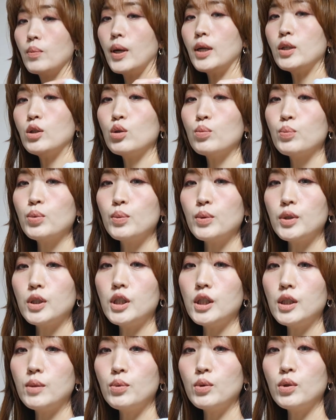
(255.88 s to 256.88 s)
팔뚝 부분
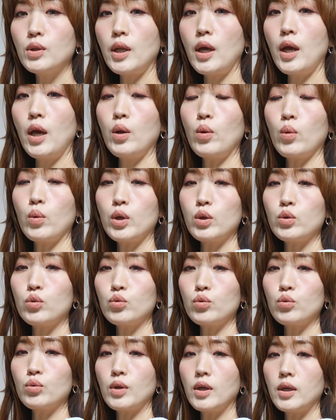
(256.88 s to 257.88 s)
칠 부인데 여기
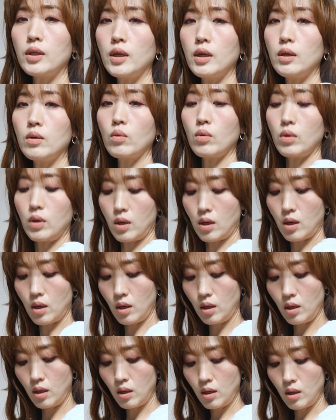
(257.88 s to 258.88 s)
중간에
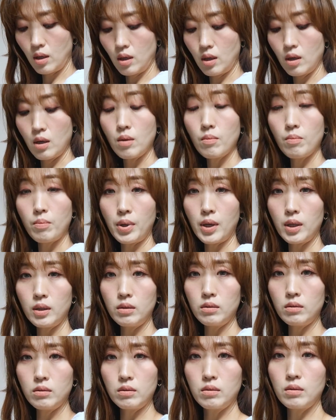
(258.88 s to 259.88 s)
이렇게
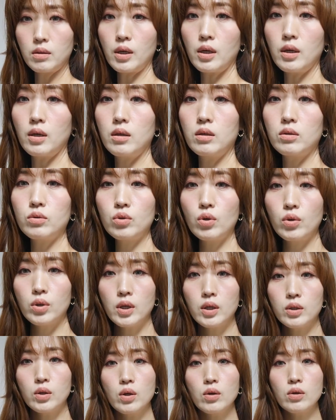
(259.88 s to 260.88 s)
밴드가
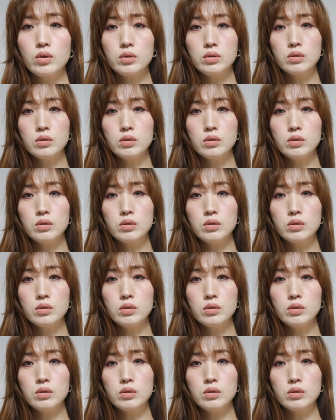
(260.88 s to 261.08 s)
처리가 되어